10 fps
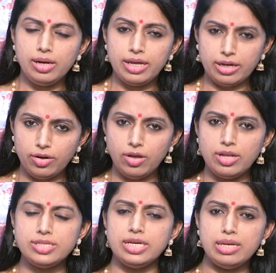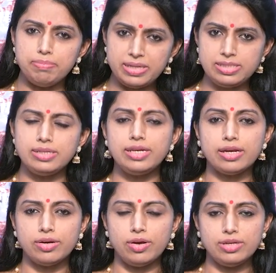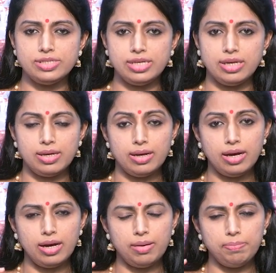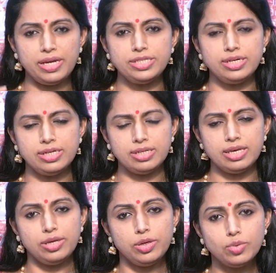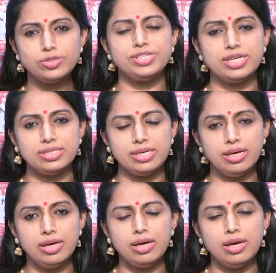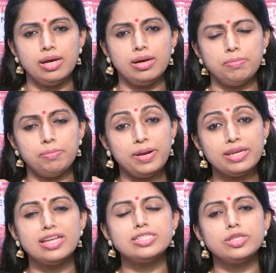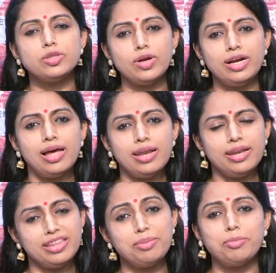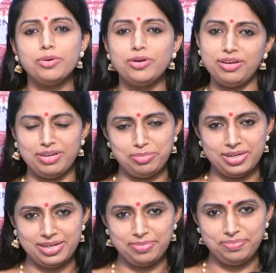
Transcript: టెక్నాలజీ అని బెస్ట్ టెక్నాలజీ ఆ పేషెంట్కి యూస్ చేసి ప్రెగ్నెన్సీతో వెళ్ళాలనేదే మోటివ్ అనమాట